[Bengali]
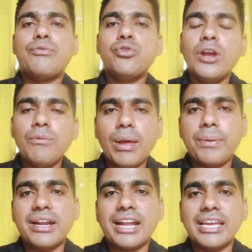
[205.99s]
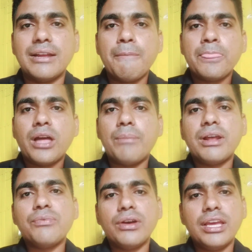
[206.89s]
ফুয়েল পেপার নাই তা
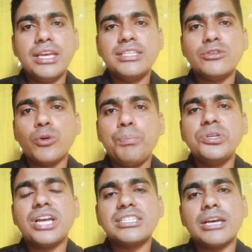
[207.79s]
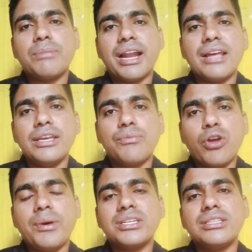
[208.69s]
আমরা এই যে চব্বিশ হাজার বাংলা
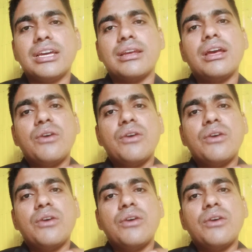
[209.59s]
প্রবাসীদের